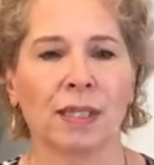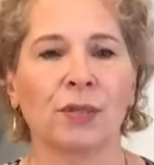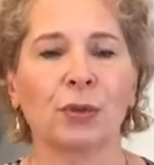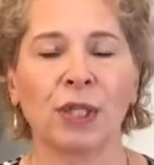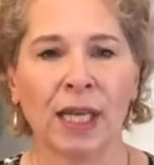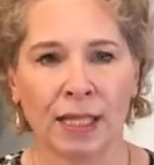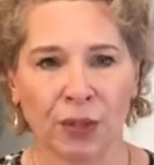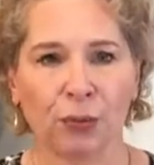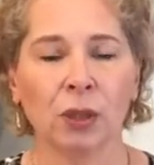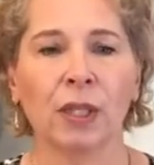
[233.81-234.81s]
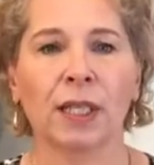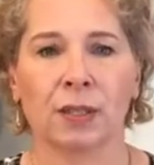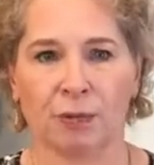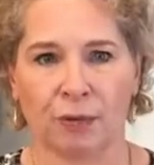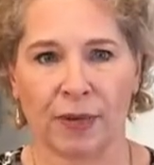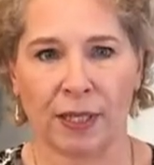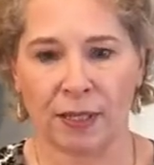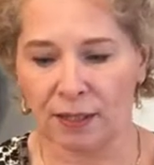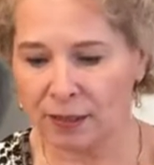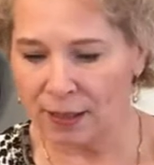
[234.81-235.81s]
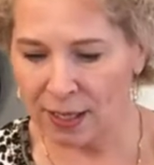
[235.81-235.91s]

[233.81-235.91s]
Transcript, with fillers: Das wird hier als Futterleder verwendet.